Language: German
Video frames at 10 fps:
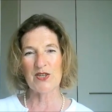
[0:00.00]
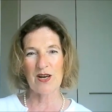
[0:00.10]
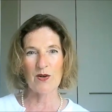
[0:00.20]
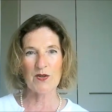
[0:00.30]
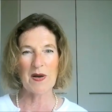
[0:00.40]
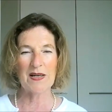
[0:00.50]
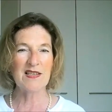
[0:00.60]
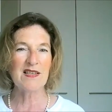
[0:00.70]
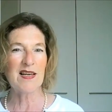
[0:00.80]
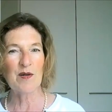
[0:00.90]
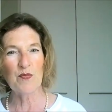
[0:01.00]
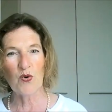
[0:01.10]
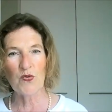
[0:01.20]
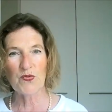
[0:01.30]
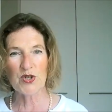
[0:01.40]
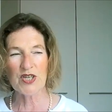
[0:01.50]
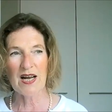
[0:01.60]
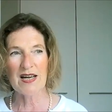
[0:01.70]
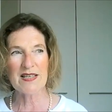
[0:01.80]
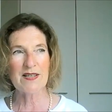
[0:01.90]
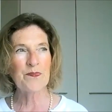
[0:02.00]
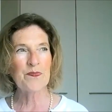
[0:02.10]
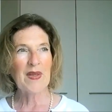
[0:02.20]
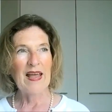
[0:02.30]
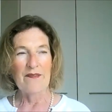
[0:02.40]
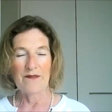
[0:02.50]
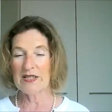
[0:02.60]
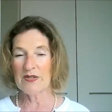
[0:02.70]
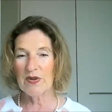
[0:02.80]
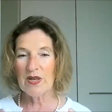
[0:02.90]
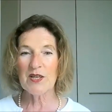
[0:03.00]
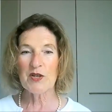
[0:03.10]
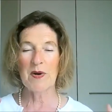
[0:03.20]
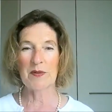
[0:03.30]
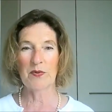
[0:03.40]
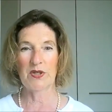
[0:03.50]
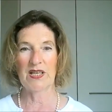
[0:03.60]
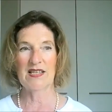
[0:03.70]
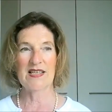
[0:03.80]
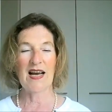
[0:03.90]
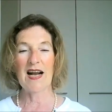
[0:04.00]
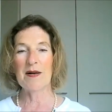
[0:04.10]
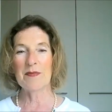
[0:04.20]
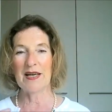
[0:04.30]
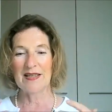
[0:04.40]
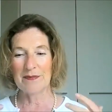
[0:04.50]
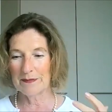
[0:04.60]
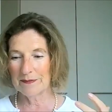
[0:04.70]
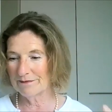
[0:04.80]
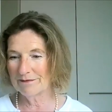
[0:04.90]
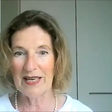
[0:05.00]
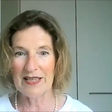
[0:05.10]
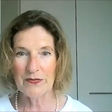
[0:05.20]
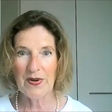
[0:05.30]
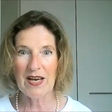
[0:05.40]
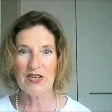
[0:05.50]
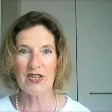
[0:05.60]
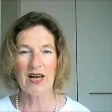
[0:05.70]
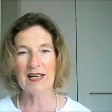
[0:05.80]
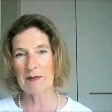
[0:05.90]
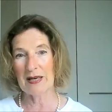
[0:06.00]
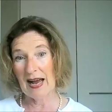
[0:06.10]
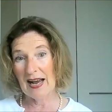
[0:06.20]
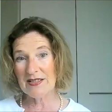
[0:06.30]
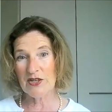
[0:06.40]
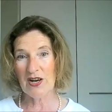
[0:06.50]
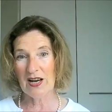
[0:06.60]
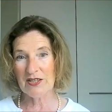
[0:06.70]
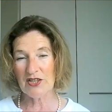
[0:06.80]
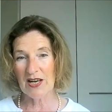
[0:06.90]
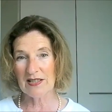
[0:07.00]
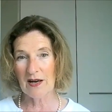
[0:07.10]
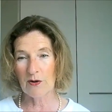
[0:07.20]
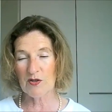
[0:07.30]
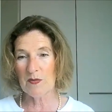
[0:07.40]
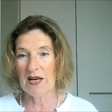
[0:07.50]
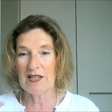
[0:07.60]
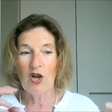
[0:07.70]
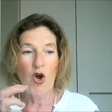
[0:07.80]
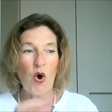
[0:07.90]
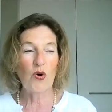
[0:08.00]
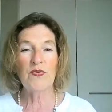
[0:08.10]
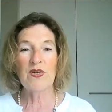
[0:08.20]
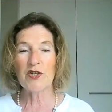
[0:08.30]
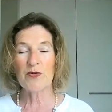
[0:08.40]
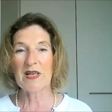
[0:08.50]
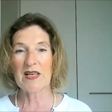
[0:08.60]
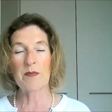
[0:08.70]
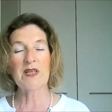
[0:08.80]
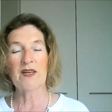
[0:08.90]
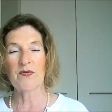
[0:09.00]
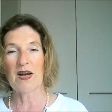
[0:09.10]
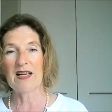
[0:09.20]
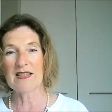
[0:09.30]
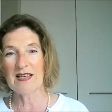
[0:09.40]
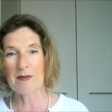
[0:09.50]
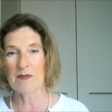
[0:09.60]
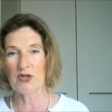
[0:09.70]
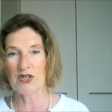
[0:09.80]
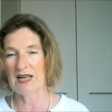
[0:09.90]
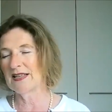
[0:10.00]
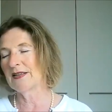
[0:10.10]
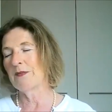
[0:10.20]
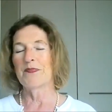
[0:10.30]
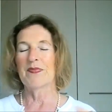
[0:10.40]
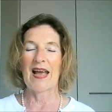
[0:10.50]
wie ich daraus meinen Seelenberuf gestalte, was wirklich mein Potenzial, meine meine Fähigkeiten, meine Einzigartigkeit ausmacht und wie ich mir damit ein freies Leben gestalte.